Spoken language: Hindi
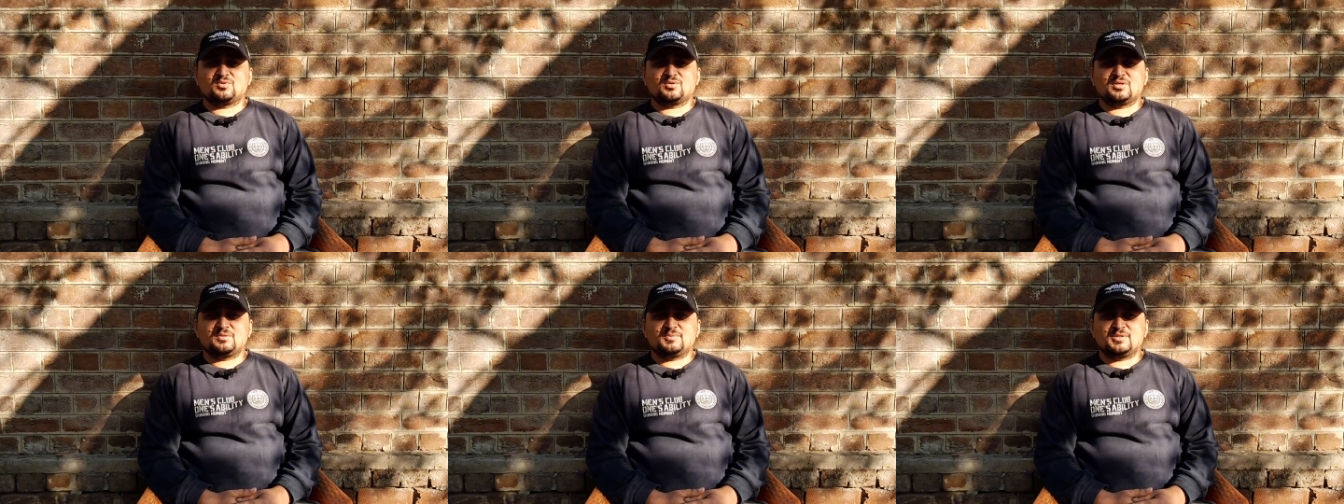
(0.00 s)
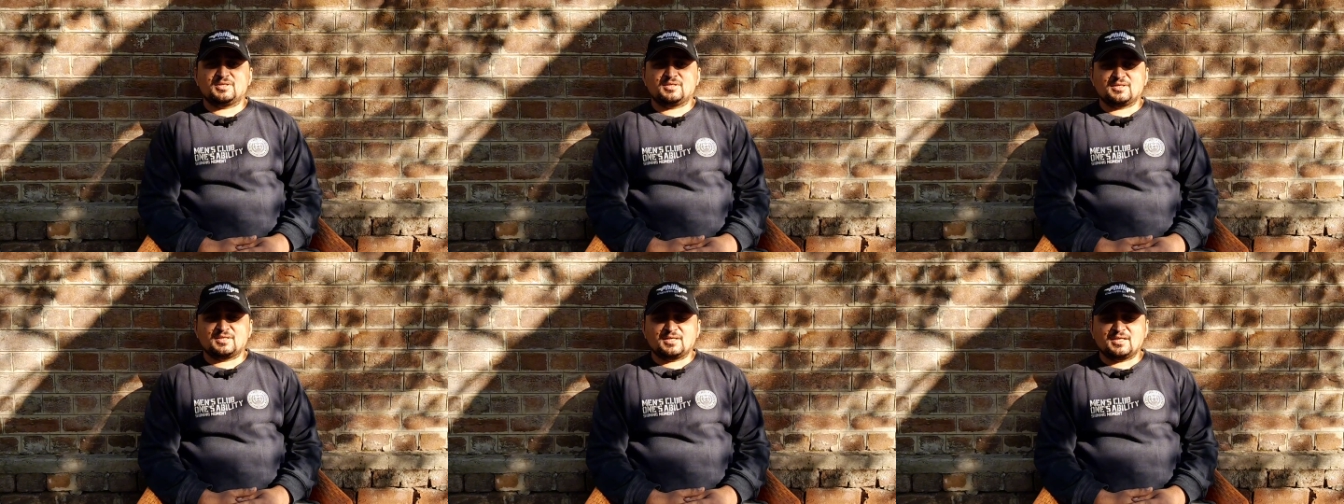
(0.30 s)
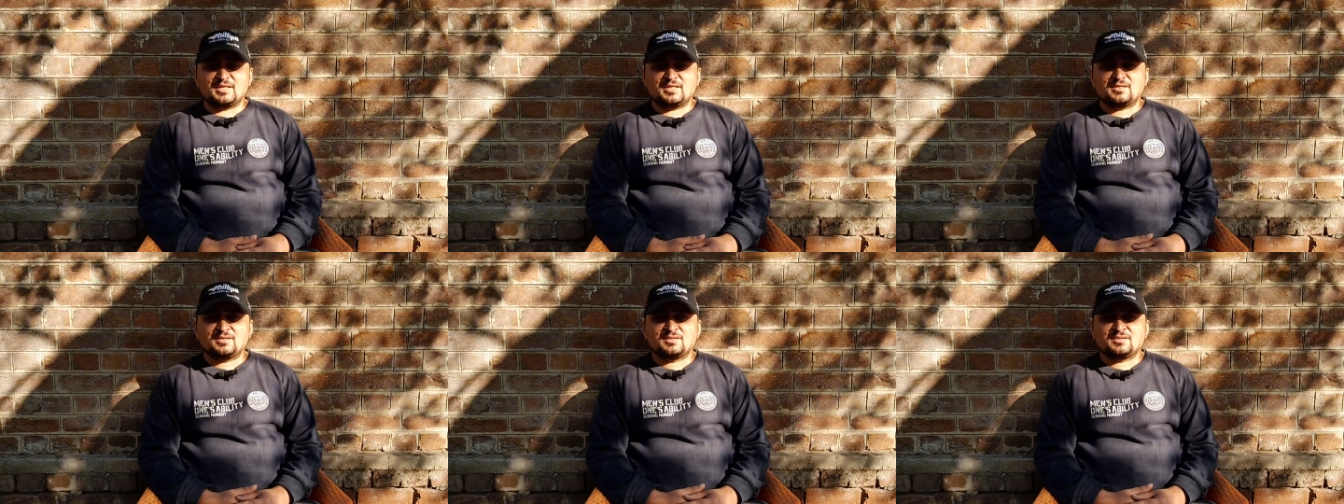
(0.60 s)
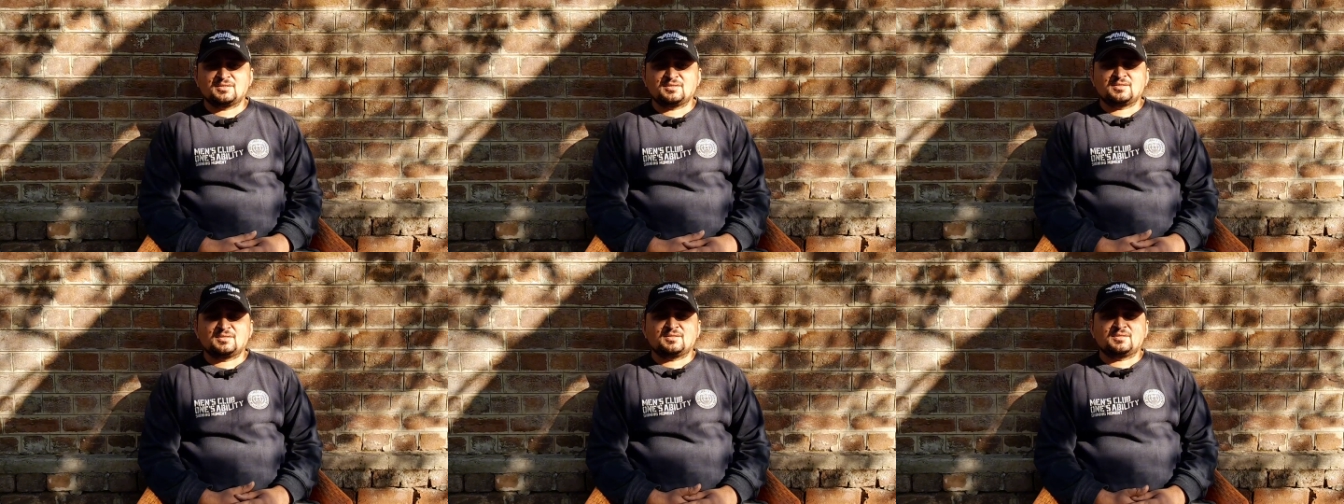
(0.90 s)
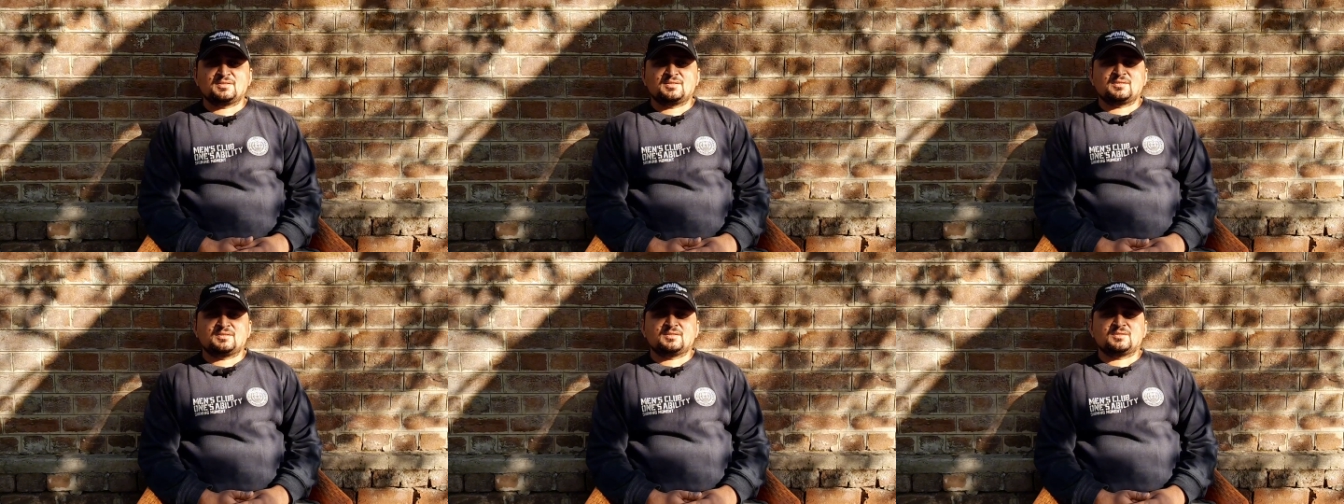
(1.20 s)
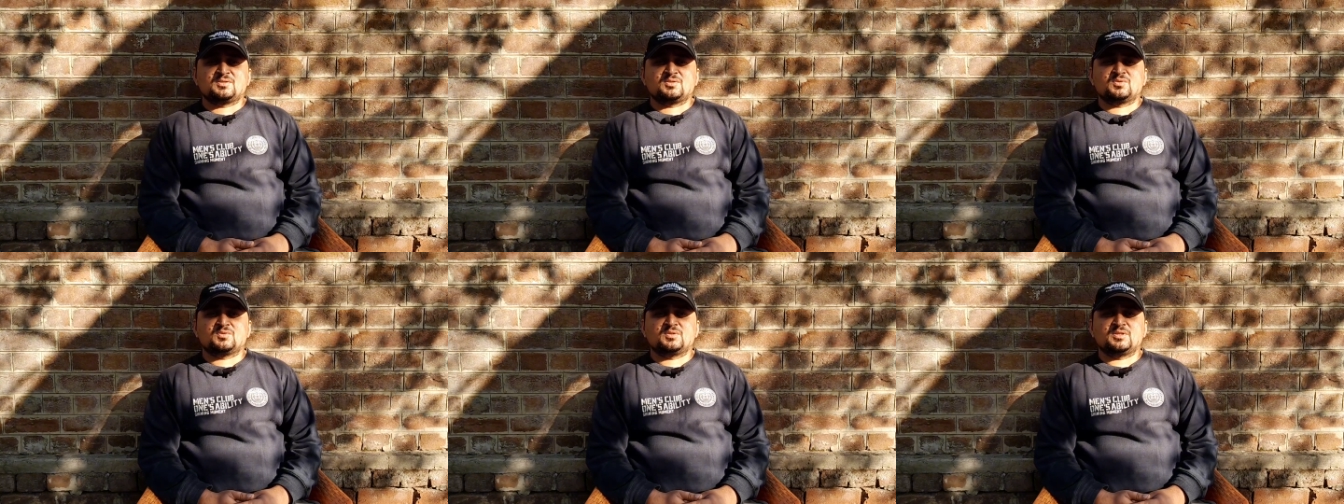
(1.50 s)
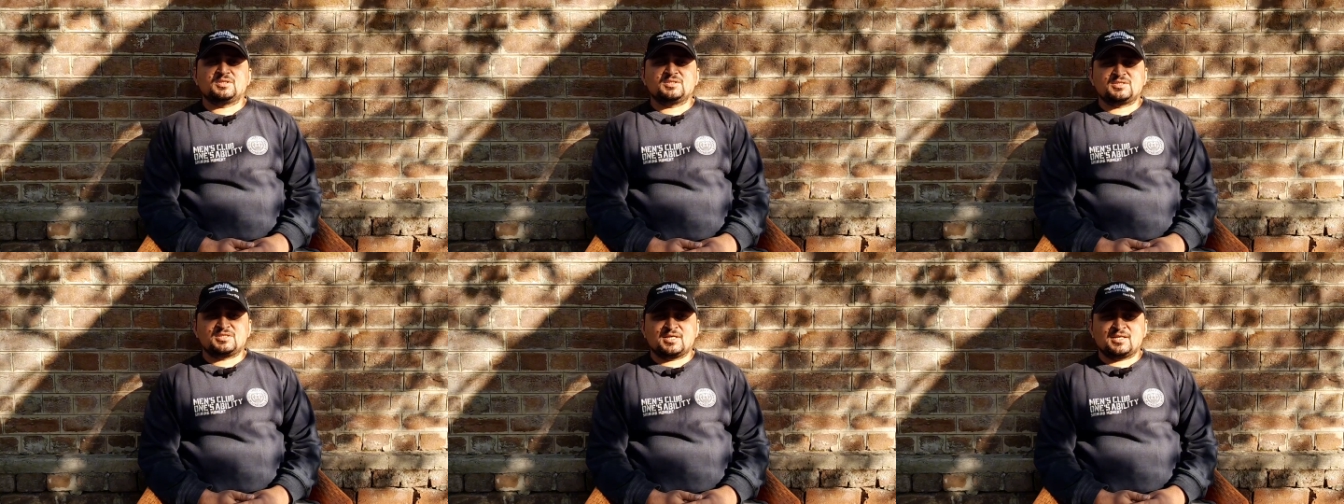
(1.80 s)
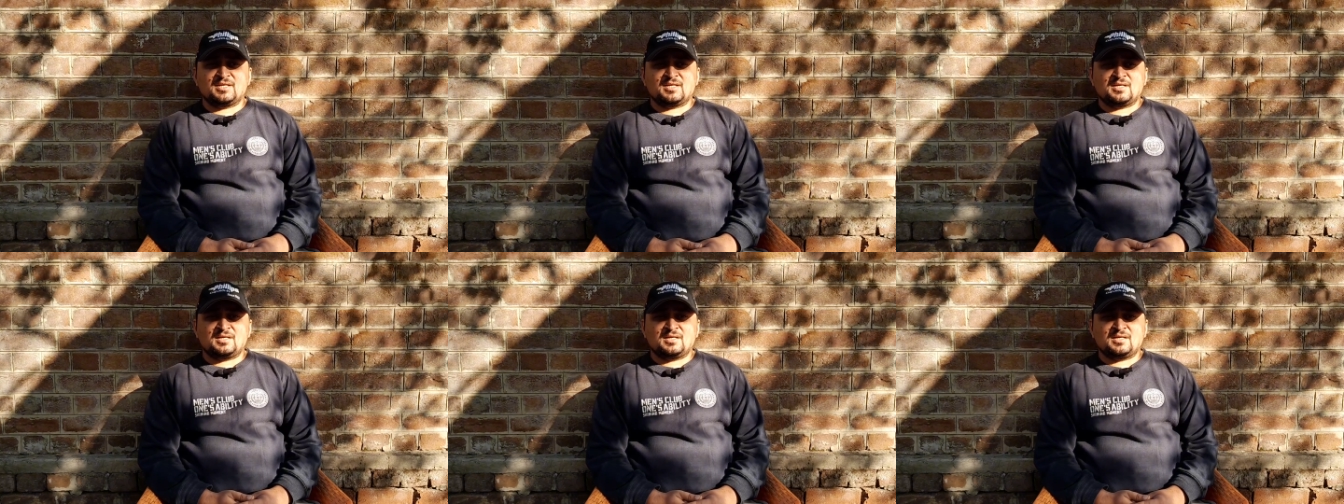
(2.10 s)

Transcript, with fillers: टूर्नामेंट रखा है तो इन